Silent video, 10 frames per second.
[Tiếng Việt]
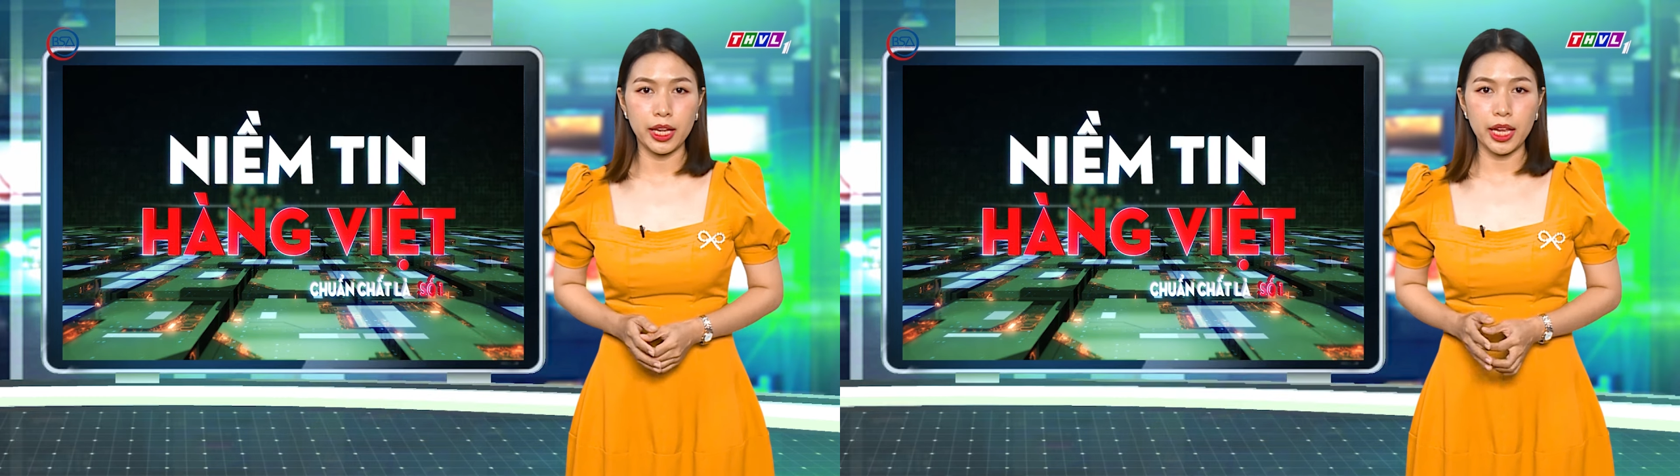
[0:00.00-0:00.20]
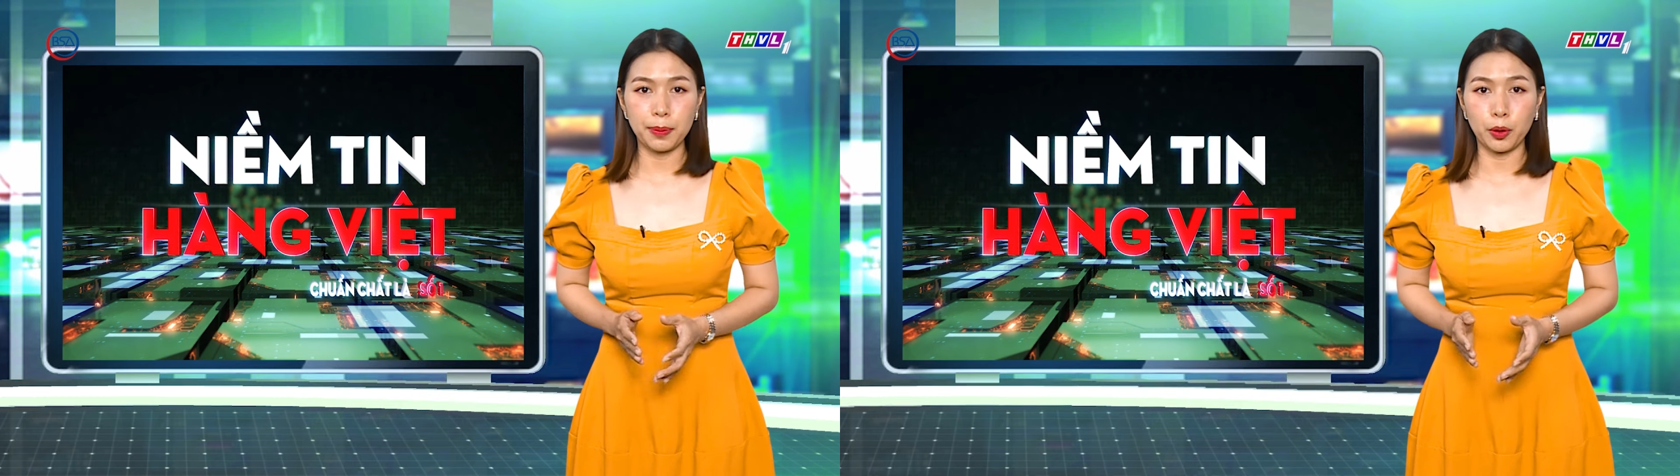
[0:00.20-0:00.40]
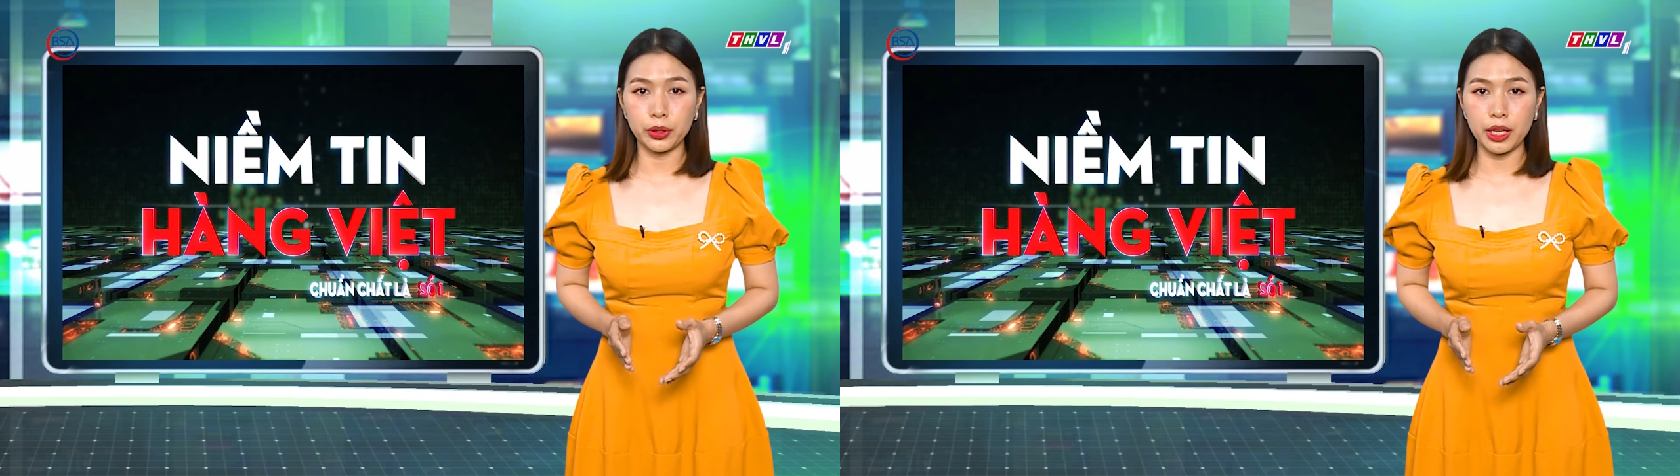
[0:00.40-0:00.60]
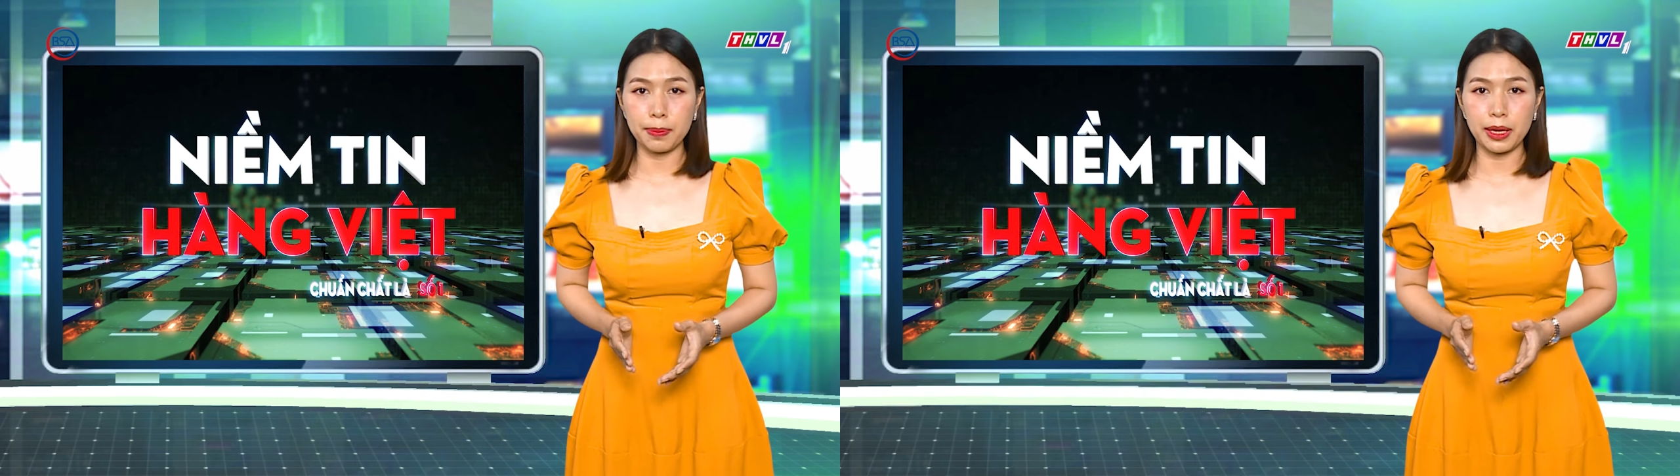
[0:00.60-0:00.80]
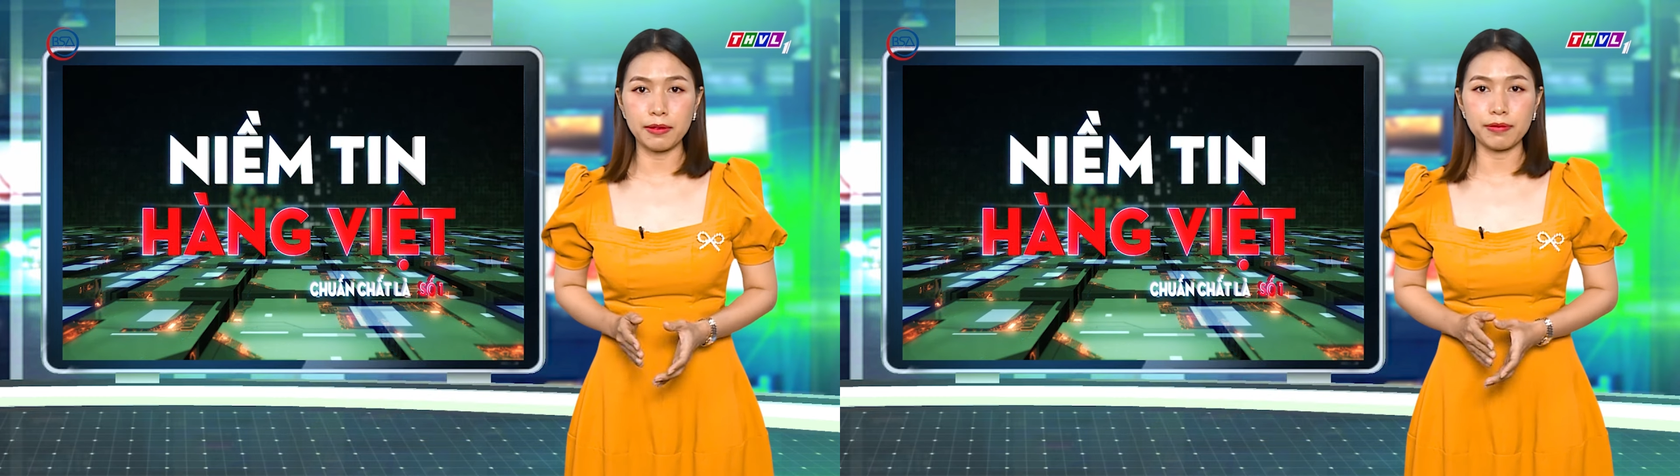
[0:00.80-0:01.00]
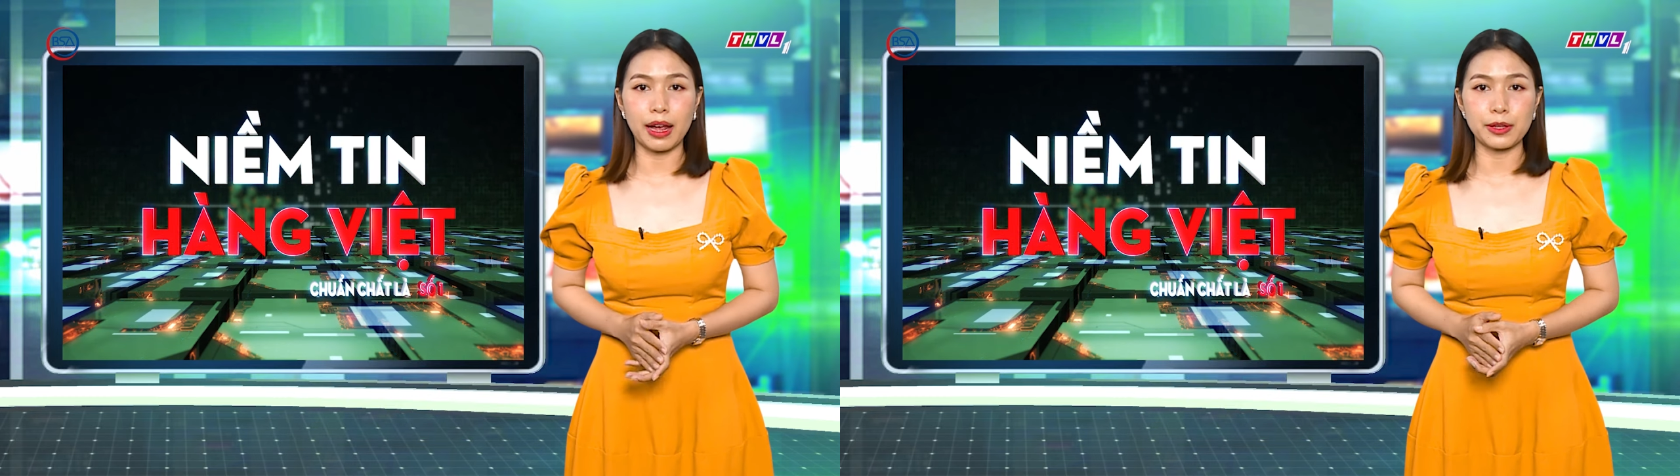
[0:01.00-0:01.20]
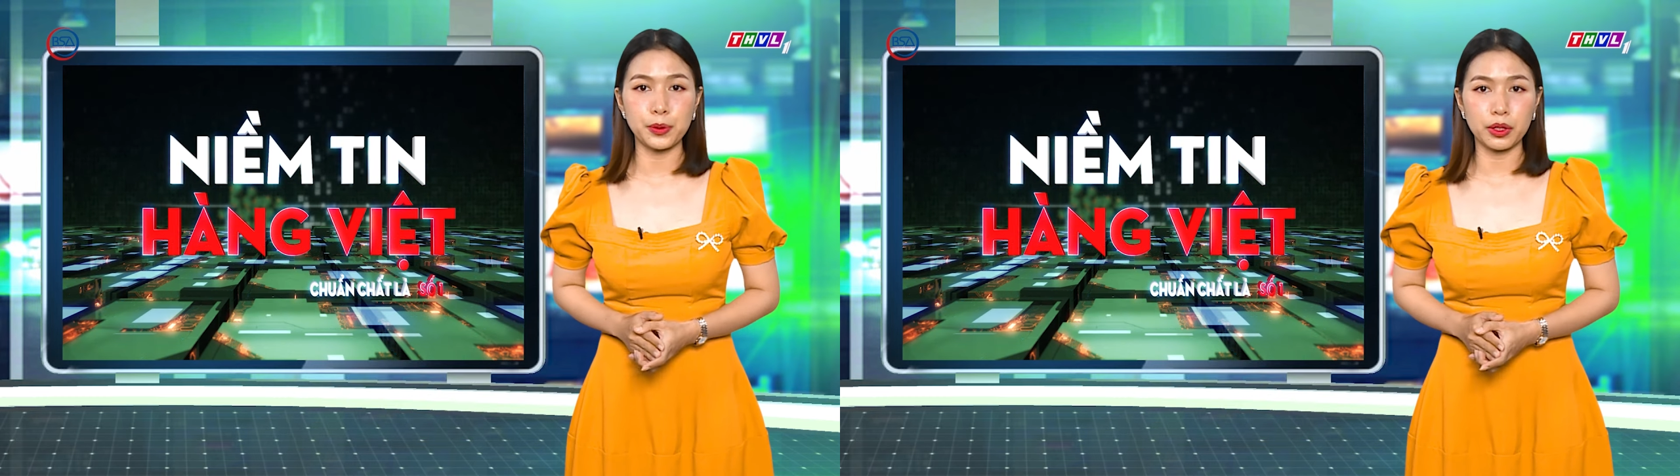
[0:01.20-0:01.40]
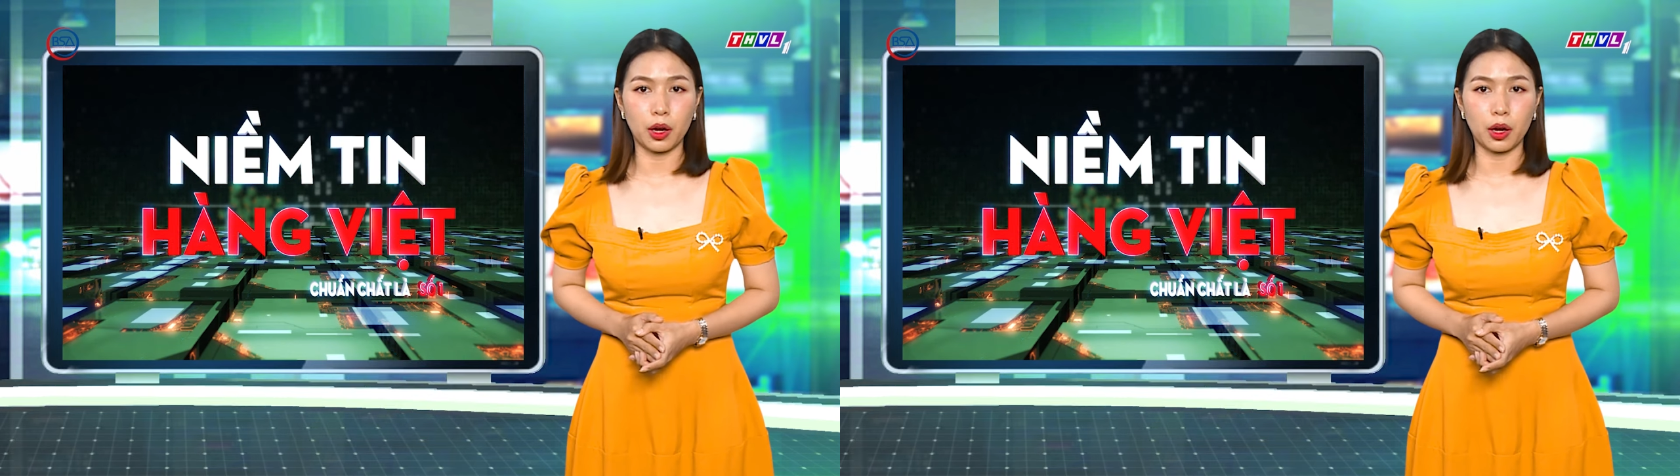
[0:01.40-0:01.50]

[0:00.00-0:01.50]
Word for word: Hiệp hội chế biến và xuất